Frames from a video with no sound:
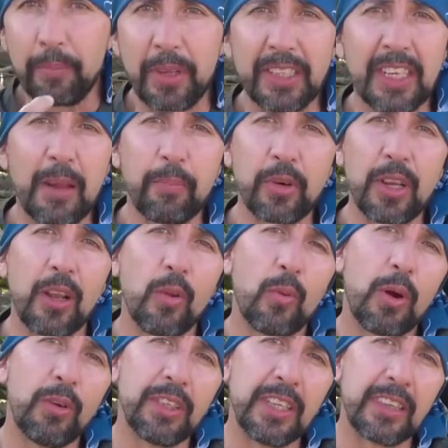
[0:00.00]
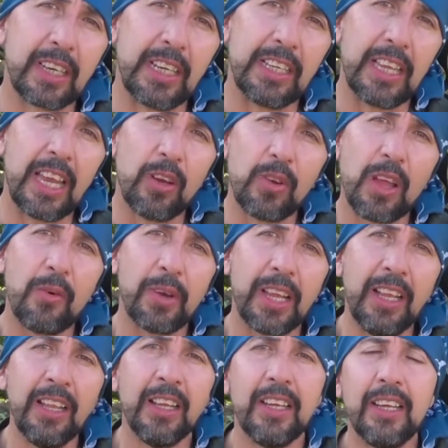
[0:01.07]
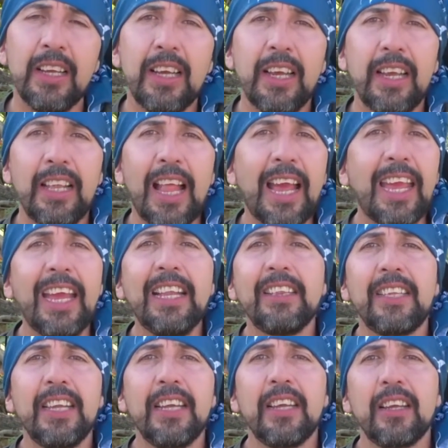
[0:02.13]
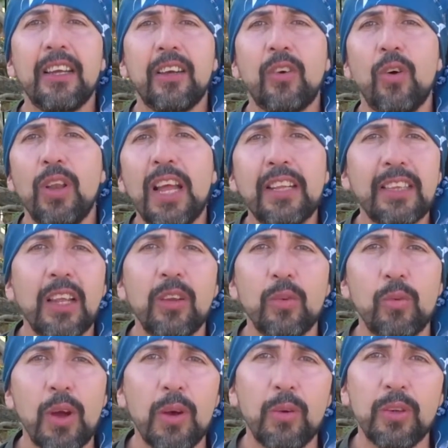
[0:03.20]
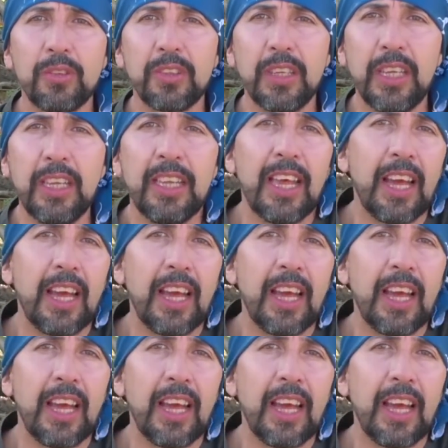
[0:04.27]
empiezan a poner los huevos entre enero y abril, eh, la gente colecta los huevos y